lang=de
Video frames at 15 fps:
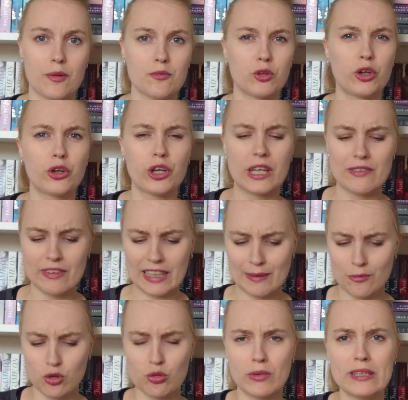Wundert euch nicht, wenn ich
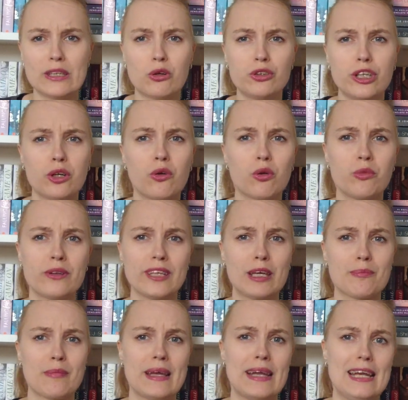ab und zu mal hier runter gucken muss. Ich
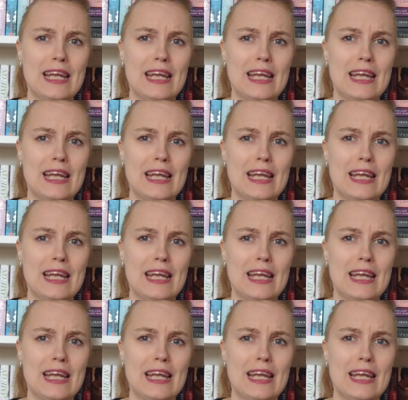habe meinen